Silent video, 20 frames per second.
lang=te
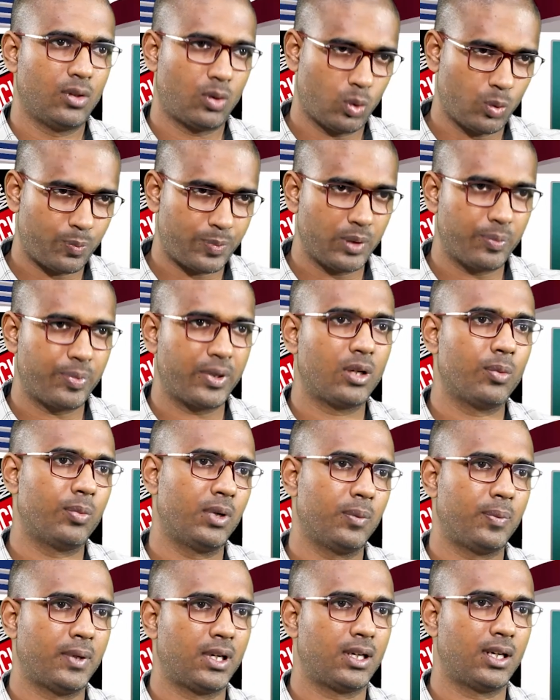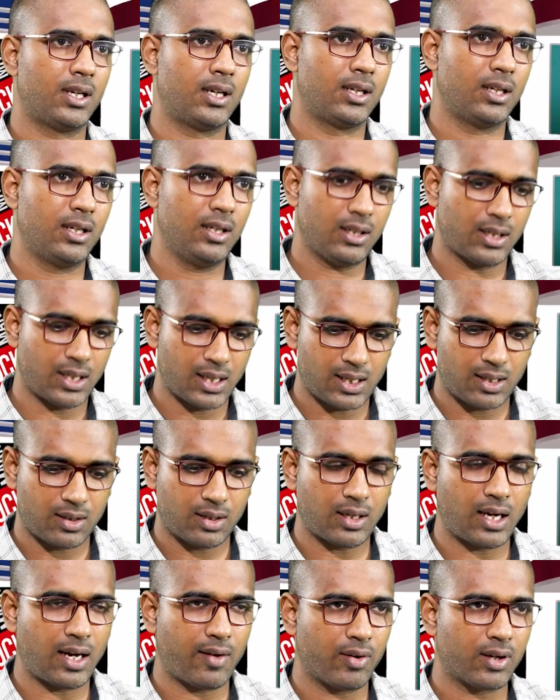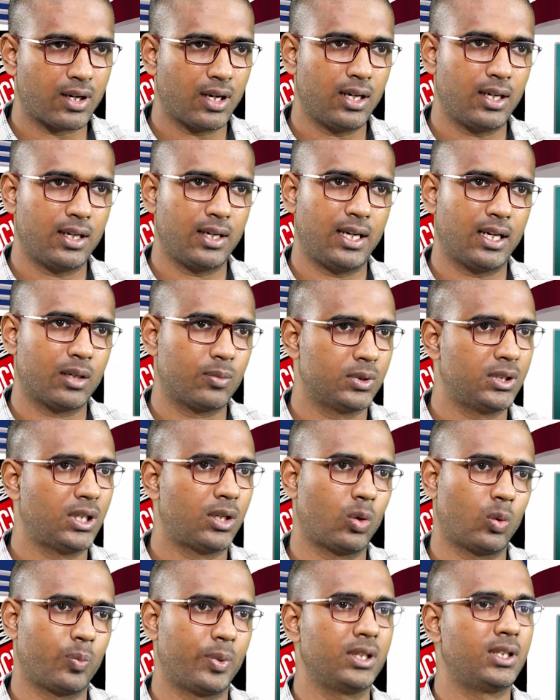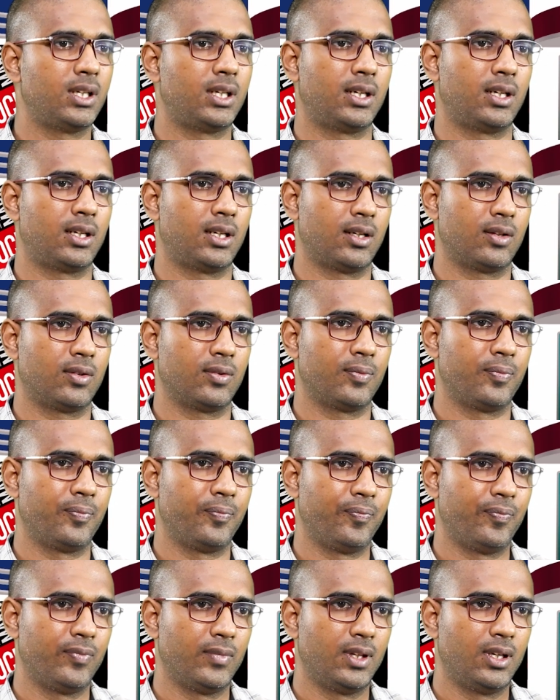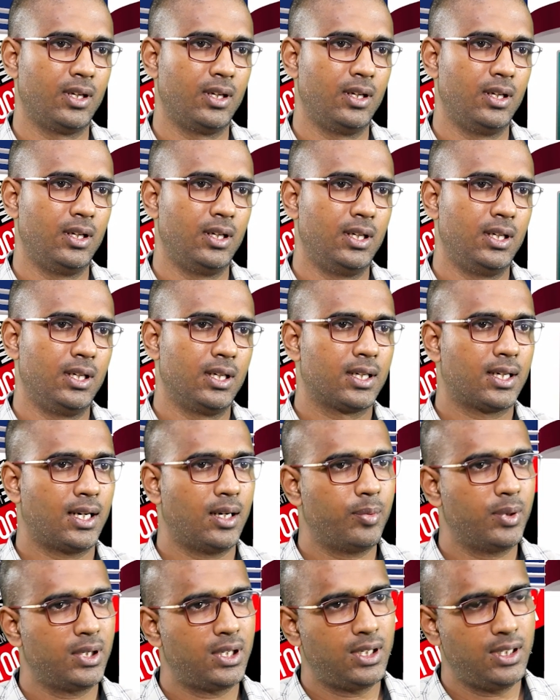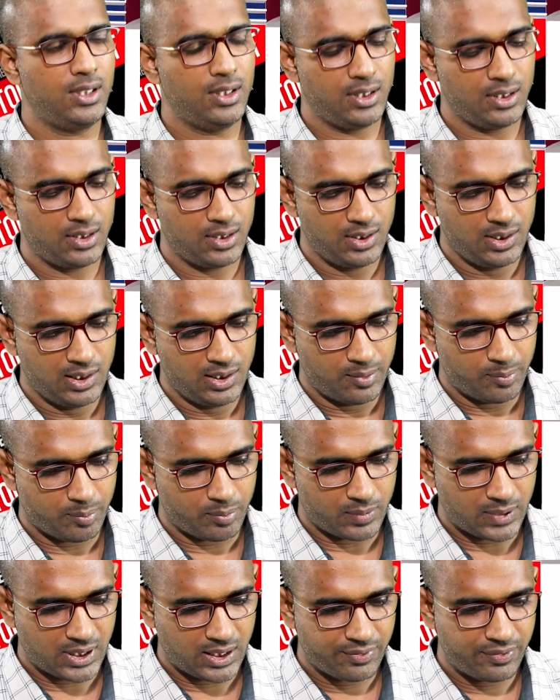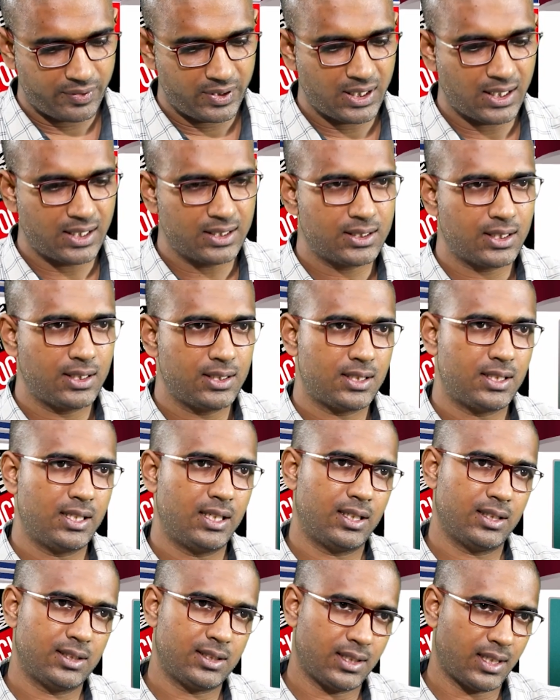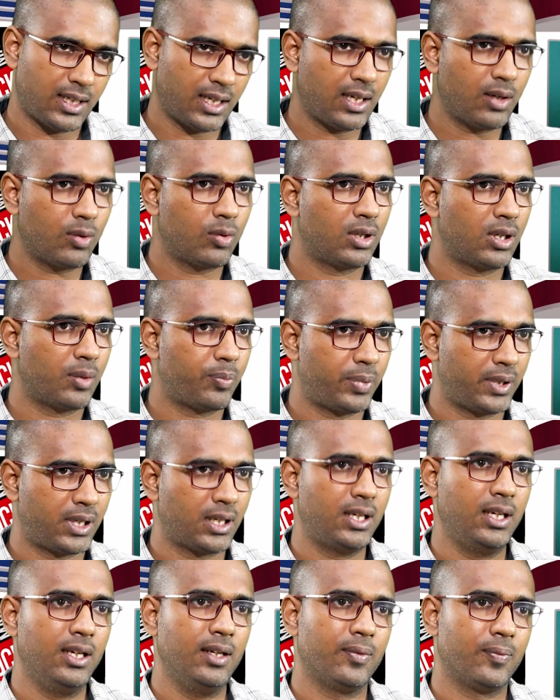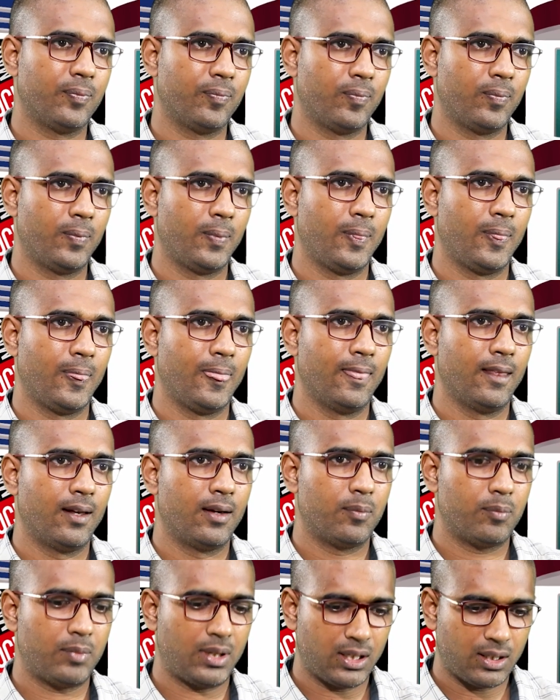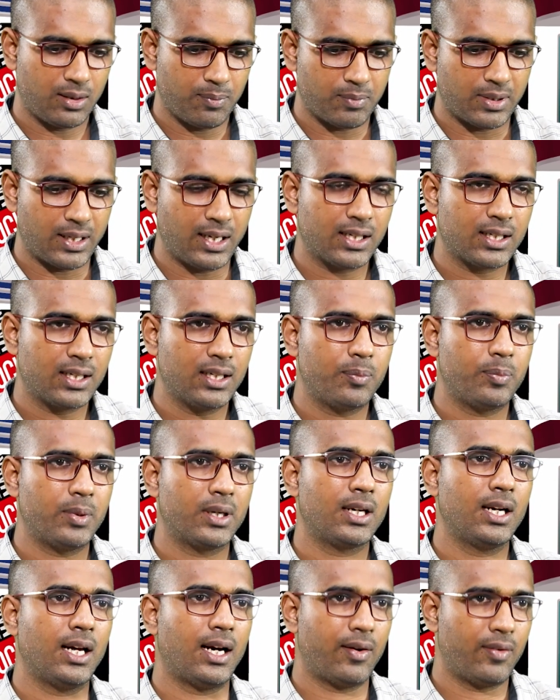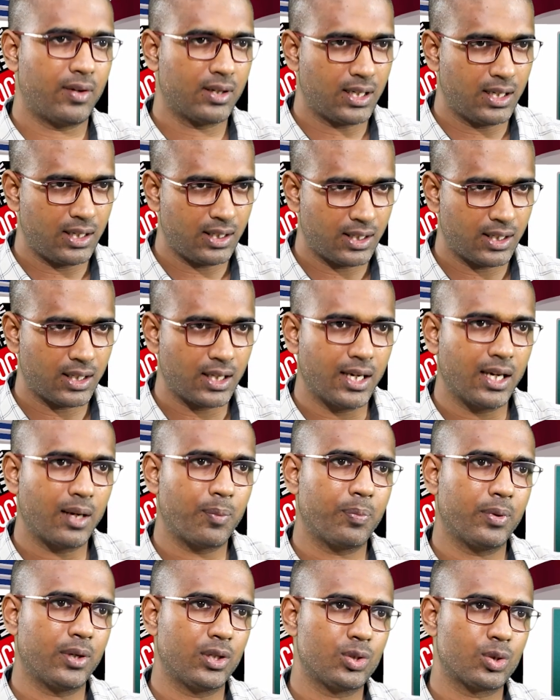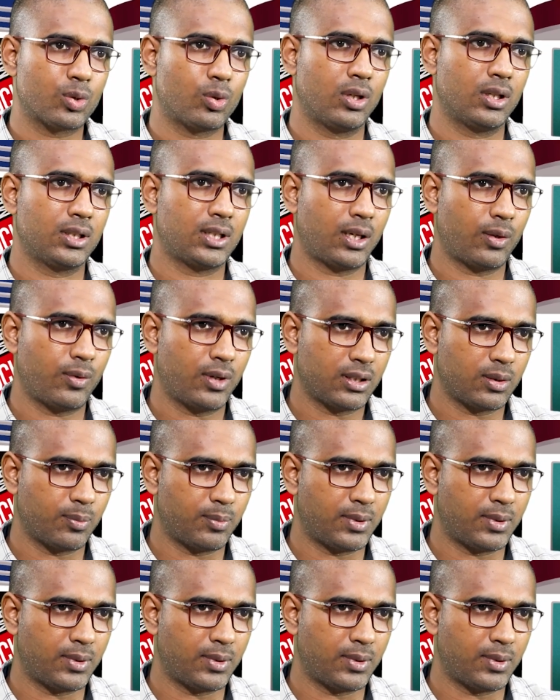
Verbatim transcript: రూపాయి పెట్టుబడి పెట్టాలన్నా ఆ అవగాహన లేకపోతే ఆ రూపాయి తిరిగి రాదు కాబట్టి మన ఫినాన్షియల్ స్టేటస్ ఎలా ఉన్నప్పటికీ మనకి మార్కెట్ పట్ల అవగాహన ఏర్పరచుకున్న తర్వాత